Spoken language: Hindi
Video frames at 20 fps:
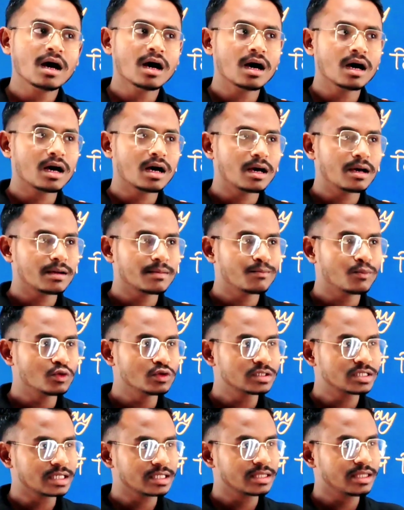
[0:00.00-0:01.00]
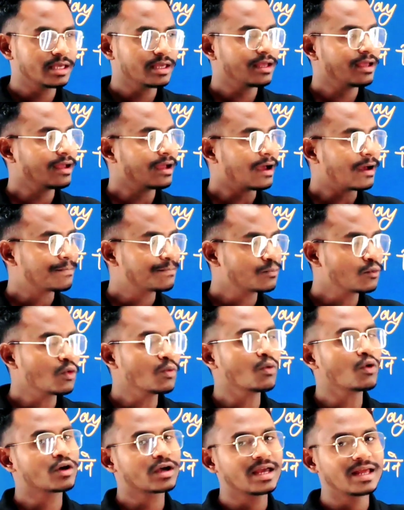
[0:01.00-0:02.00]
आ, बोल सकते हैं आपको
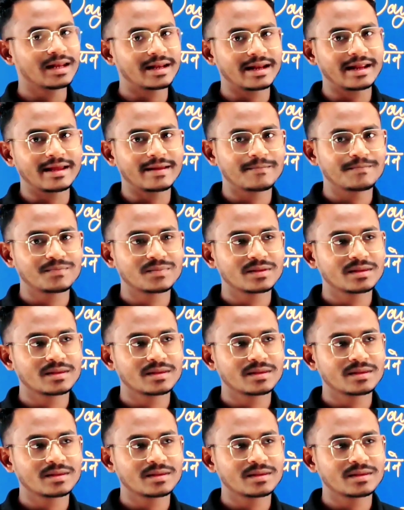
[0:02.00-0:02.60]
वो खेल रहा है